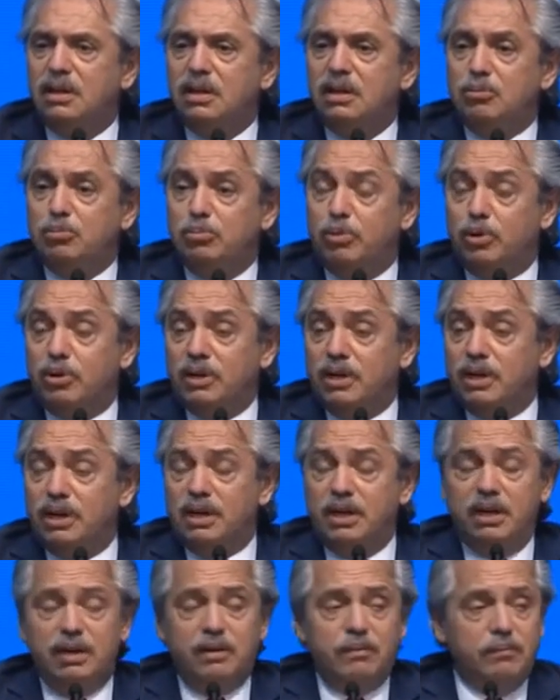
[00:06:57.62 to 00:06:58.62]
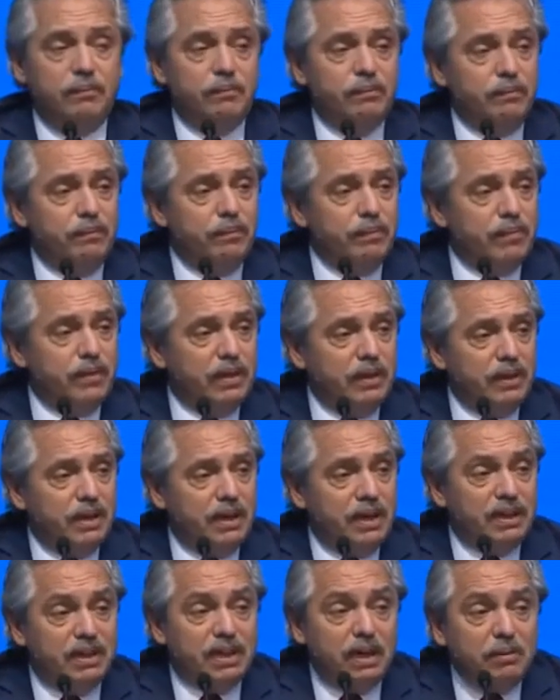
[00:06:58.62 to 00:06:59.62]
Porque
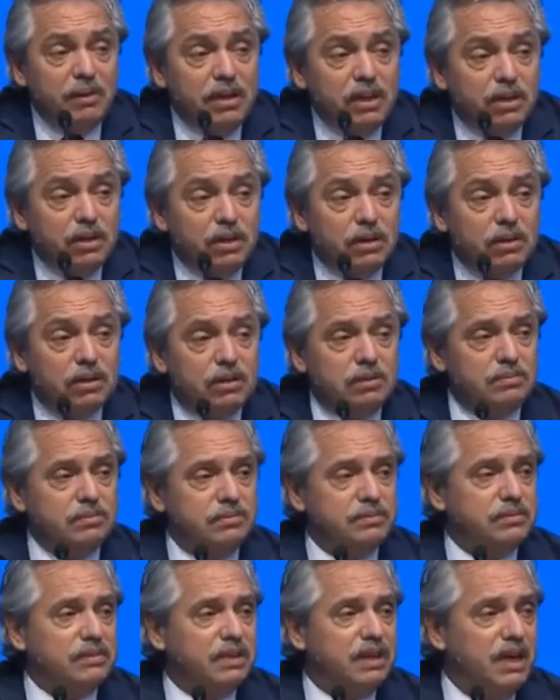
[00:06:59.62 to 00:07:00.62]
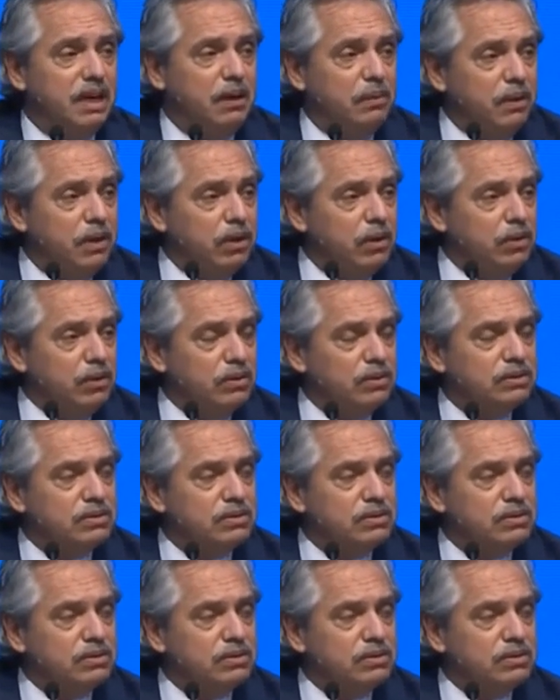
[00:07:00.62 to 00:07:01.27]
está visto que el virus